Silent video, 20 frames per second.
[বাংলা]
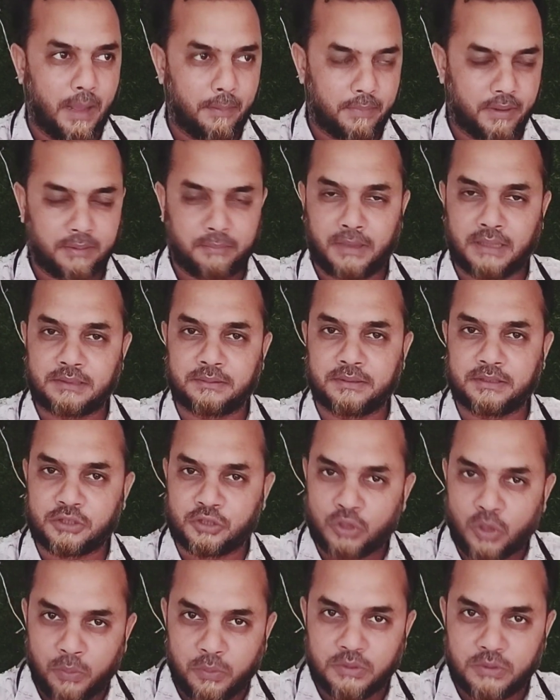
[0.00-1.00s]
আবার মাঝে মাঝে
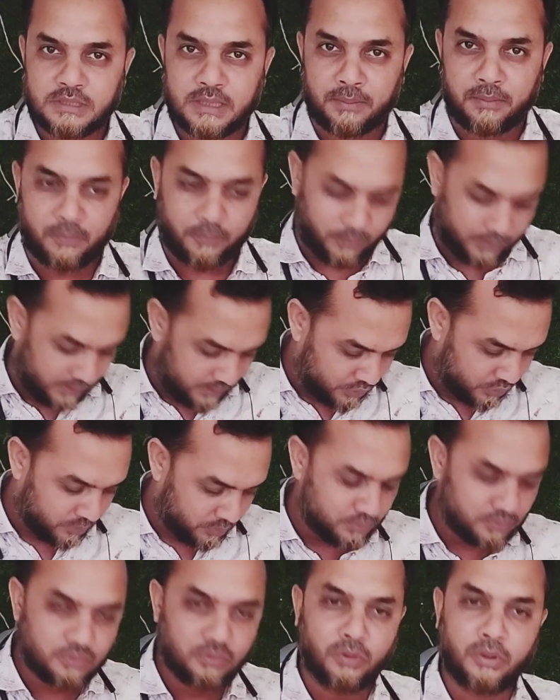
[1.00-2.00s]
সবুজ জামা পরে
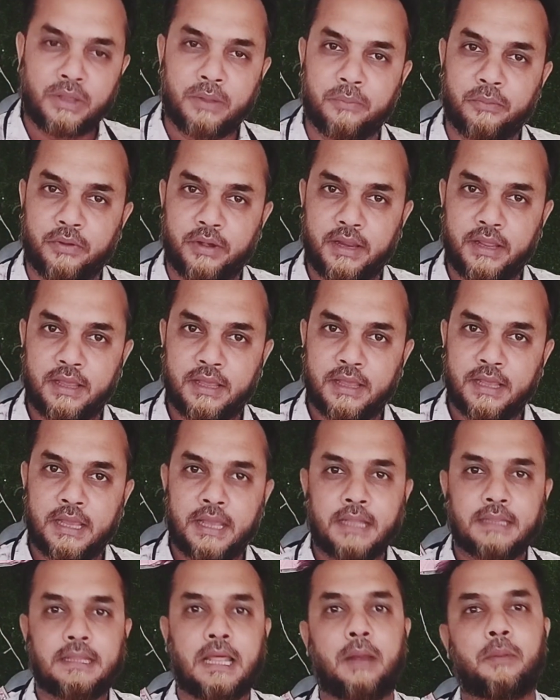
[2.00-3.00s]
সবুজ লুঙ্গি পরে
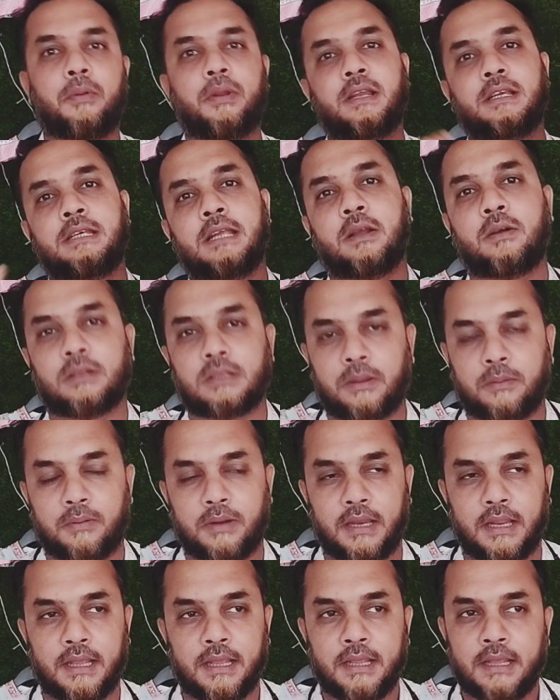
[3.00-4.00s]
তারপরে সে কথা
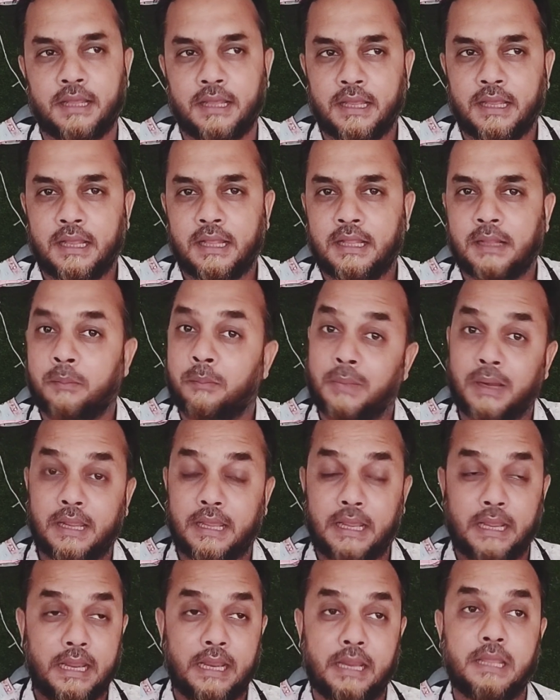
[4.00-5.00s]
বলে মানে
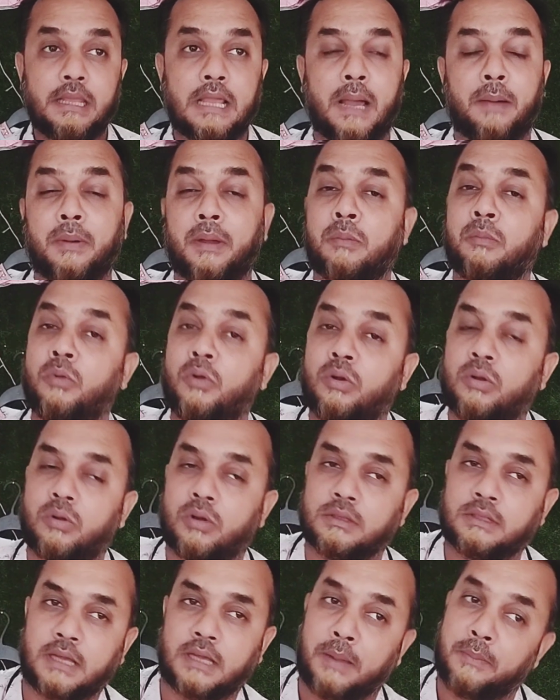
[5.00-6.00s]
এই আমার মূল
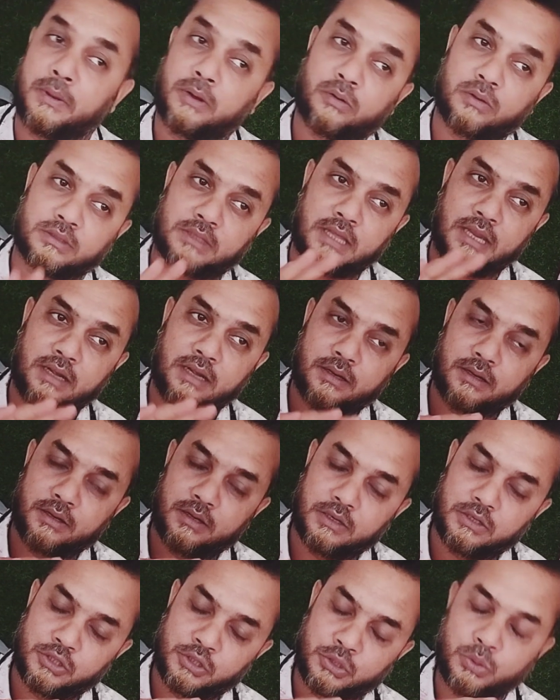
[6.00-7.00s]
কথা আমার কথার
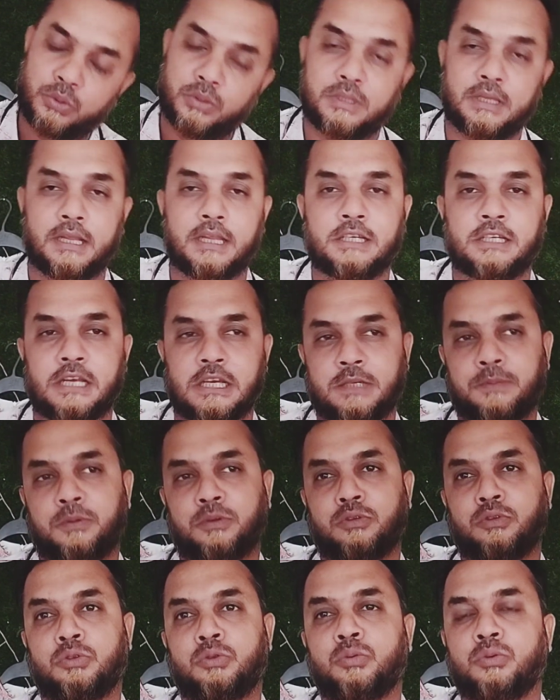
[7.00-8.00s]
শুরু থেকে শেষ
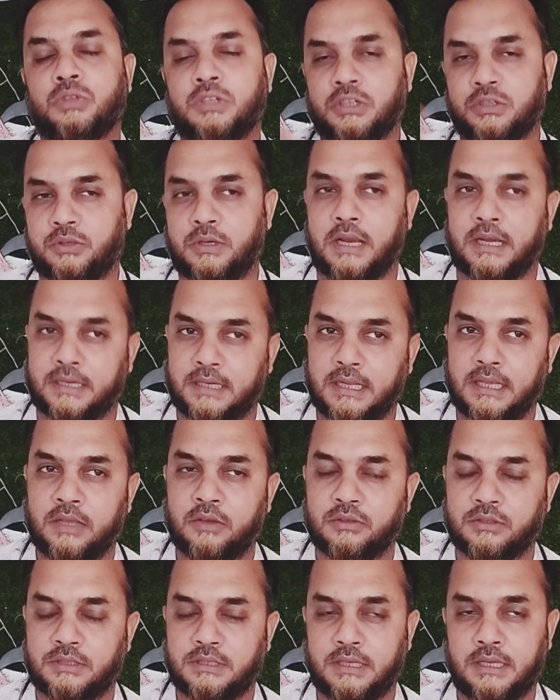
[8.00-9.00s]
পর্যন্ত উদ্দেশ্য একটাই
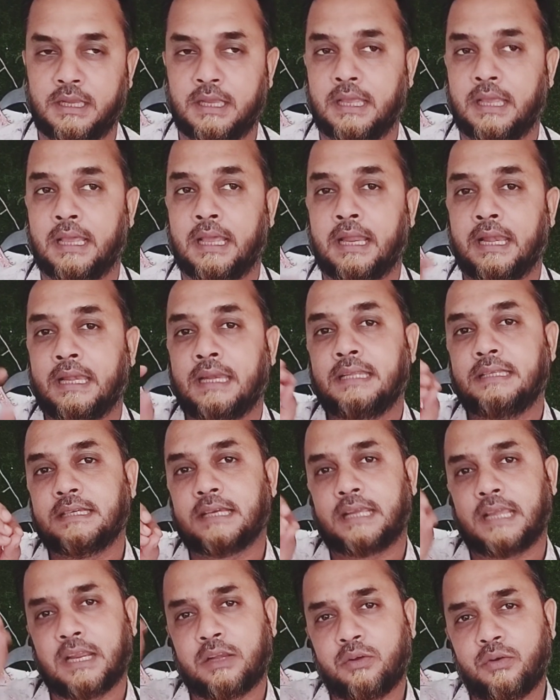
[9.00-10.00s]
হচ্ছে
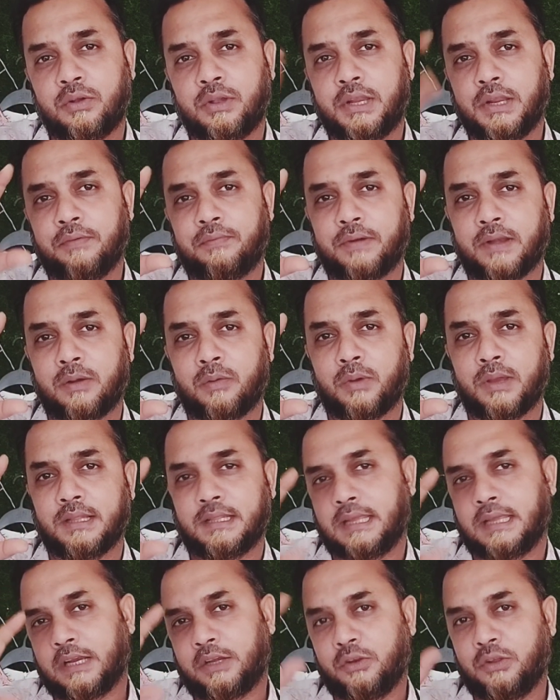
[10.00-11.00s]
নিজেকে একটু ডিফারেন্ট
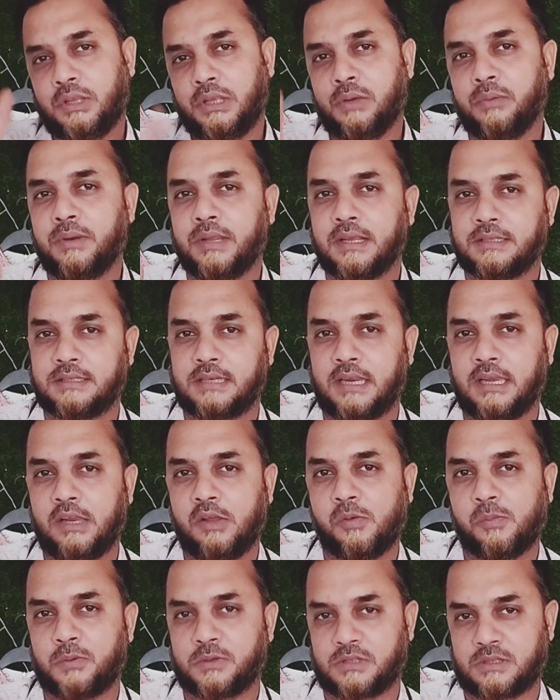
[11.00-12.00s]
ওয়েতে একটু ইউনিক
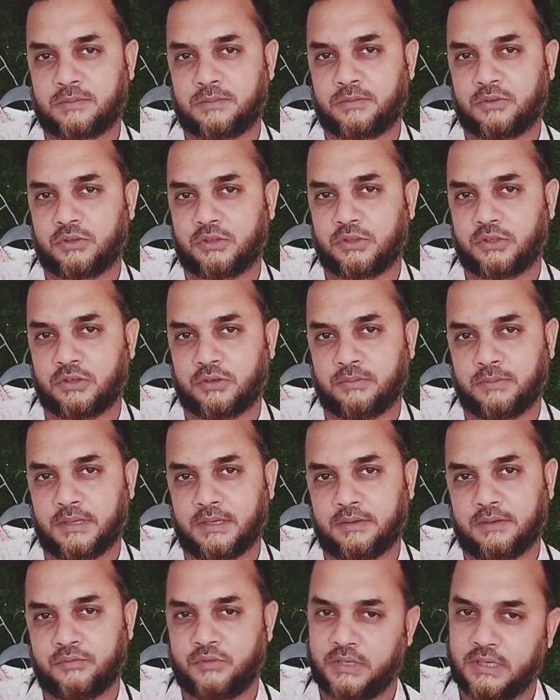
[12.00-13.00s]
স্টাইলে উপস্থাপন করতে হবে
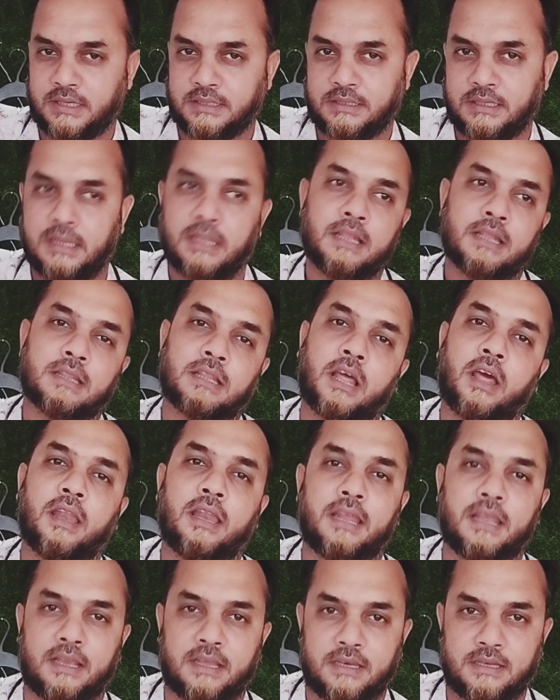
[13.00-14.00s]
ঠিক আছে
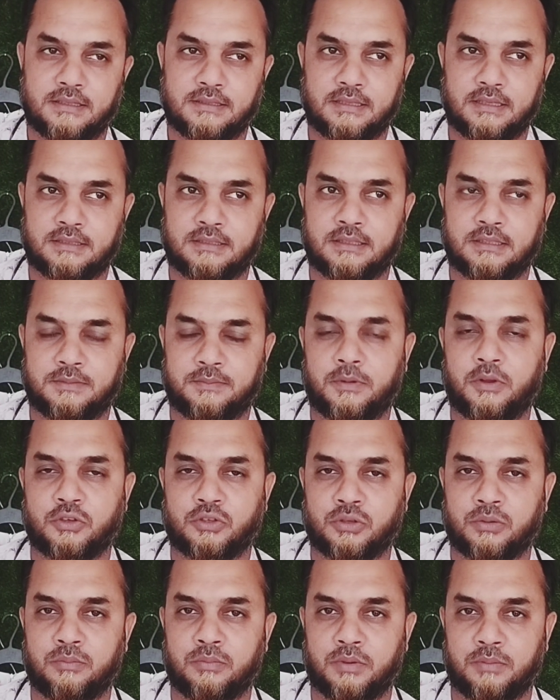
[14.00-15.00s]
তাহলে এখানে সাকসেস পাওয়া
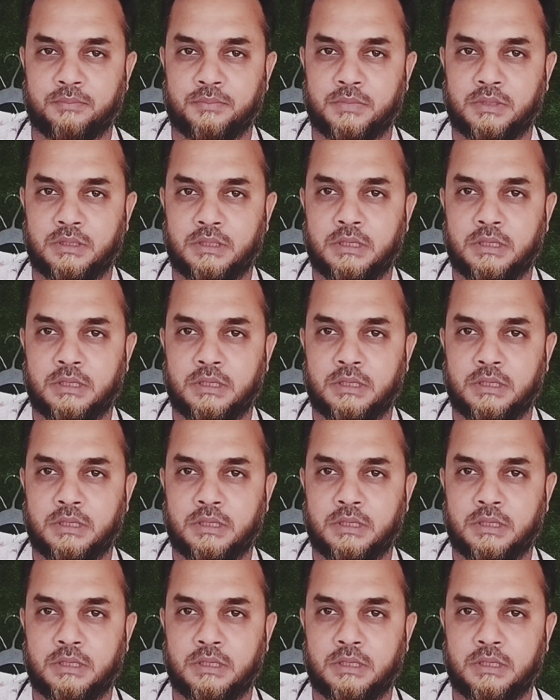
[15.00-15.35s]
সম্ভব